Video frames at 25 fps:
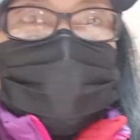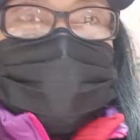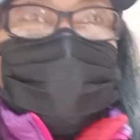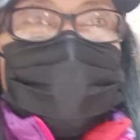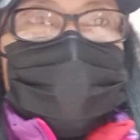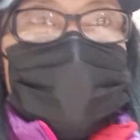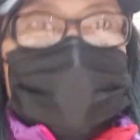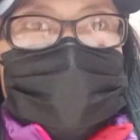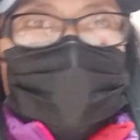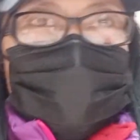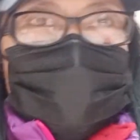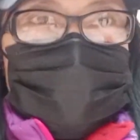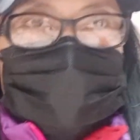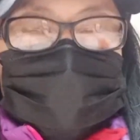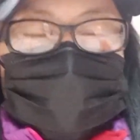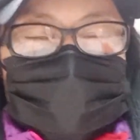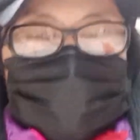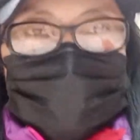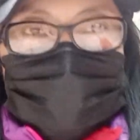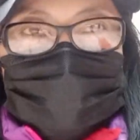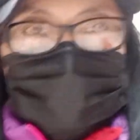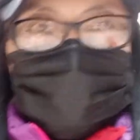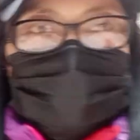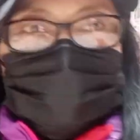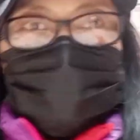Flesh.
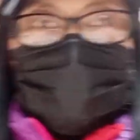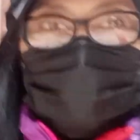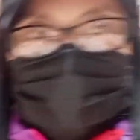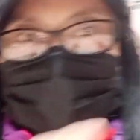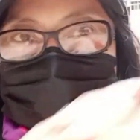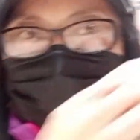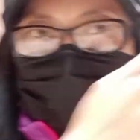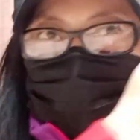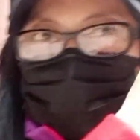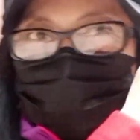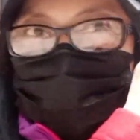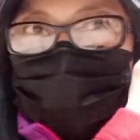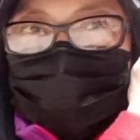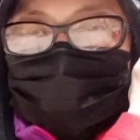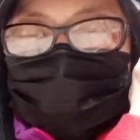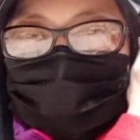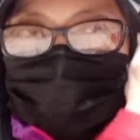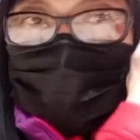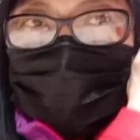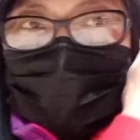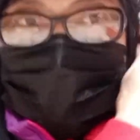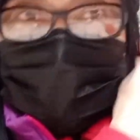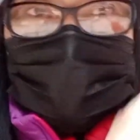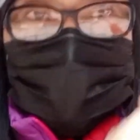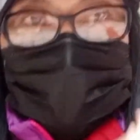Ah.
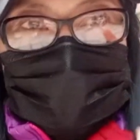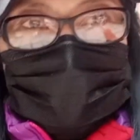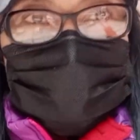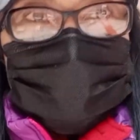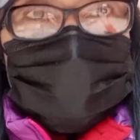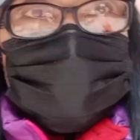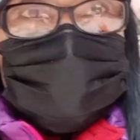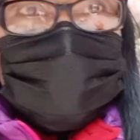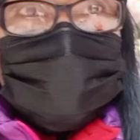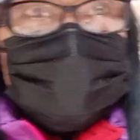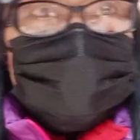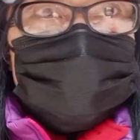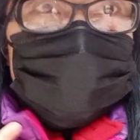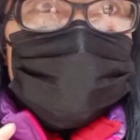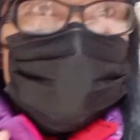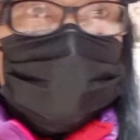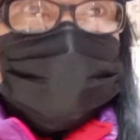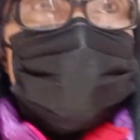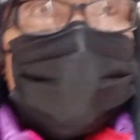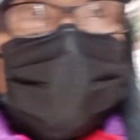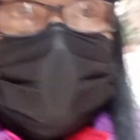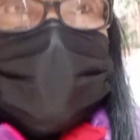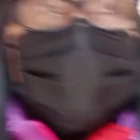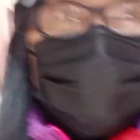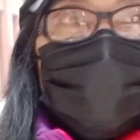Hinatid ko yung
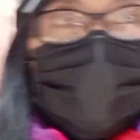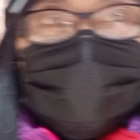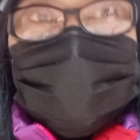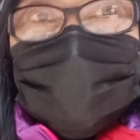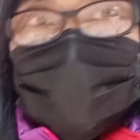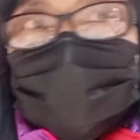batang may